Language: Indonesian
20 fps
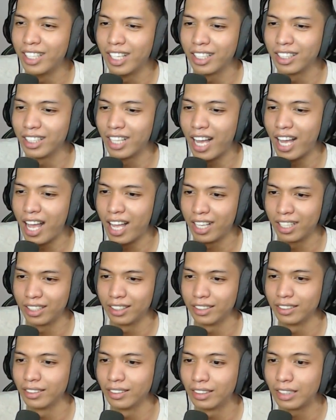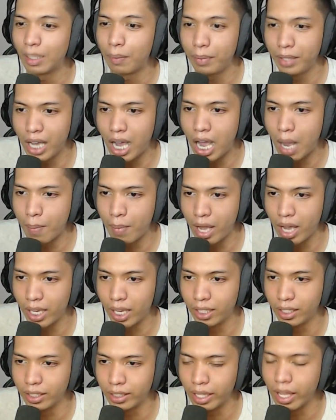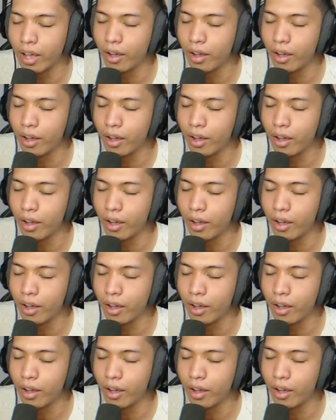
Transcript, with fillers: dirt nggak. Tapi dia ngambang akhirnya.